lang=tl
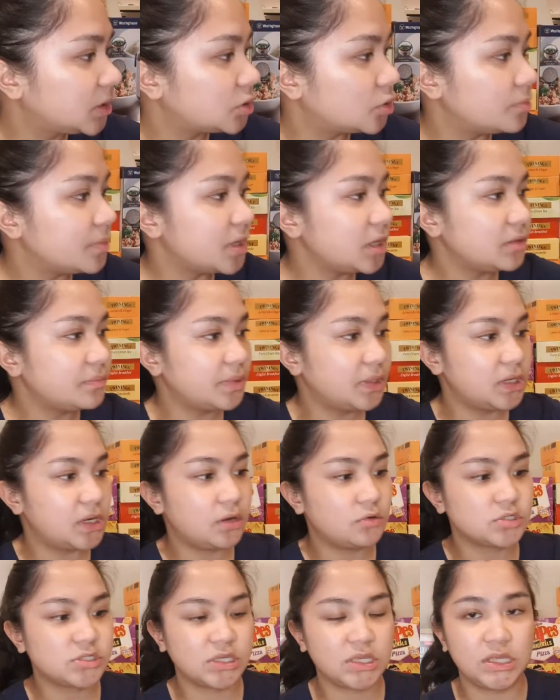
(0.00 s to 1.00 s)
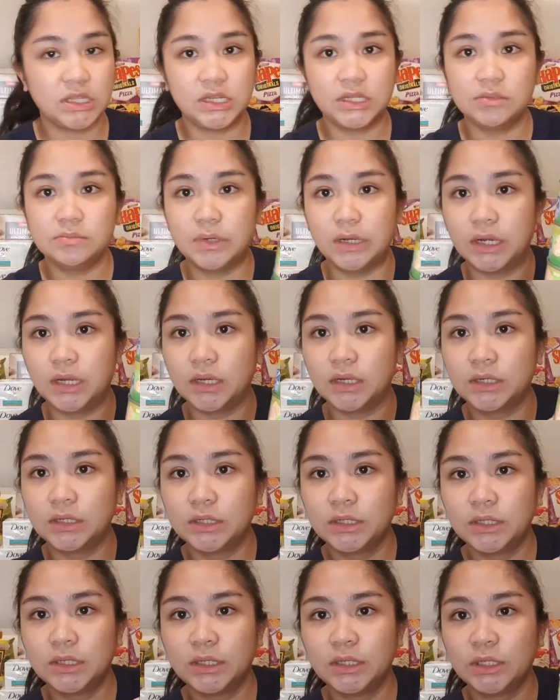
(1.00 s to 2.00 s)
ito, meron pala ako sa gilid mga
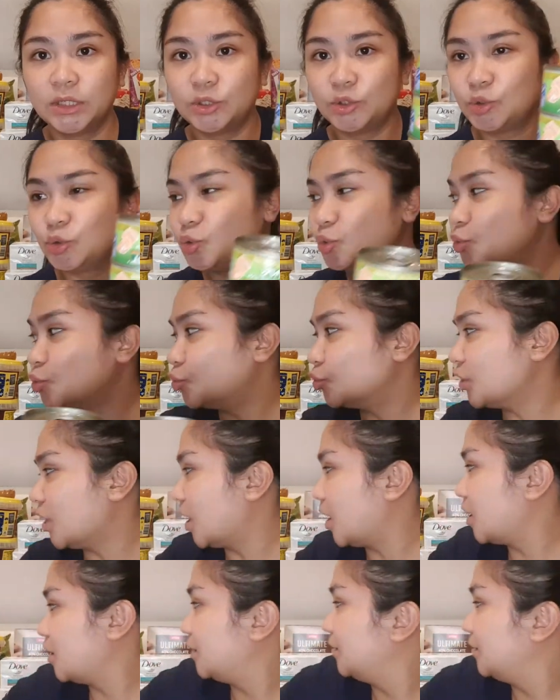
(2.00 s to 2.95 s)
tuna.